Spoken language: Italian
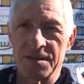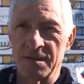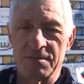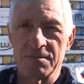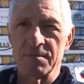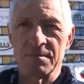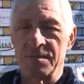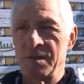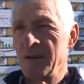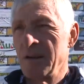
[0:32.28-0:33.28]
c'è
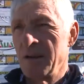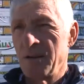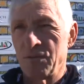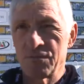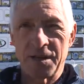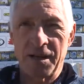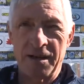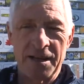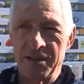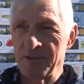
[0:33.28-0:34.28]
un, un,
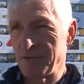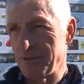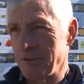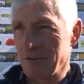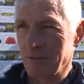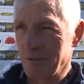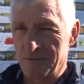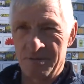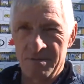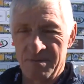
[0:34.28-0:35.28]

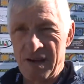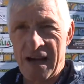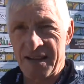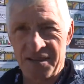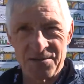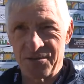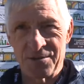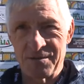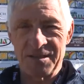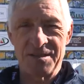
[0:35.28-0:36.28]
terreno vario
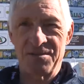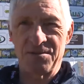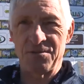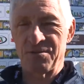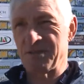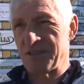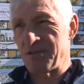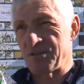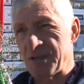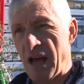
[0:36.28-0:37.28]
dove ci sono
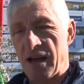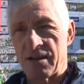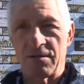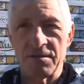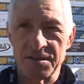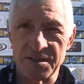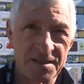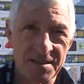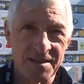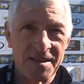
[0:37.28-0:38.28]
questi ostacoli,
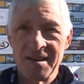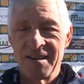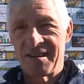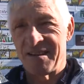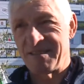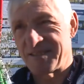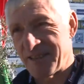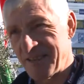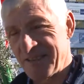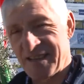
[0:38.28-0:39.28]
c'è
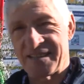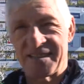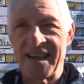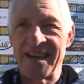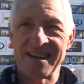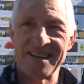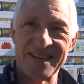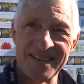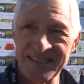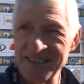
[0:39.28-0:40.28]
la
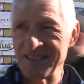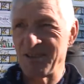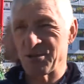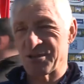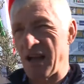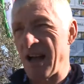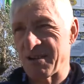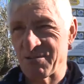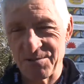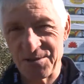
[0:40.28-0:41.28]
terra, gli
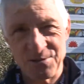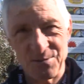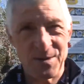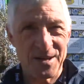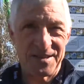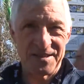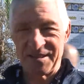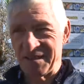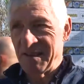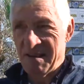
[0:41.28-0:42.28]
ostacoli, insomma,
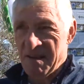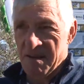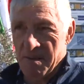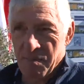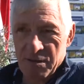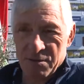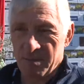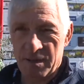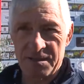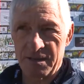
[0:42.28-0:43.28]
e, e
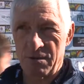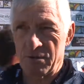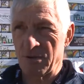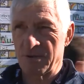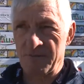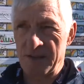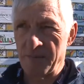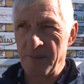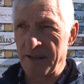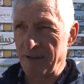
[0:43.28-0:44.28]
penso che per il ciclocross
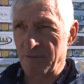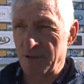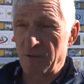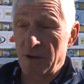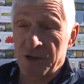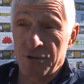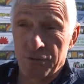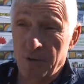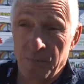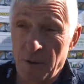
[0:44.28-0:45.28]
vada bene così, con
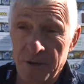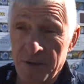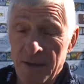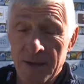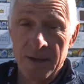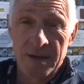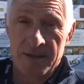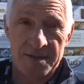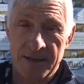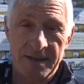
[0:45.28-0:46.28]
l'asciutto poi
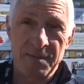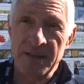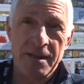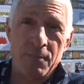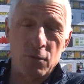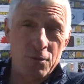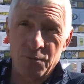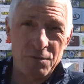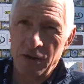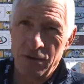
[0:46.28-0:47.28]
certamente è
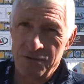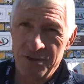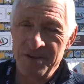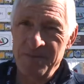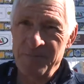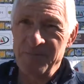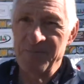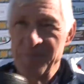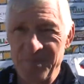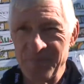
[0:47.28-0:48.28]
molto più veloce.
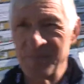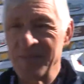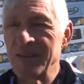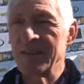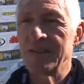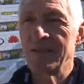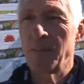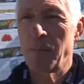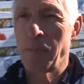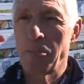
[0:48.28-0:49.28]
Lei ha corso una
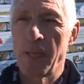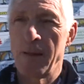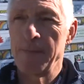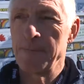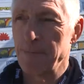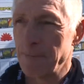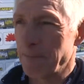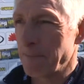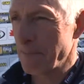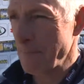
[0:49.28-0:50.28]
gara di ciclocross proprio
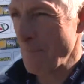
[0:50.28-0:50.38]
insieme a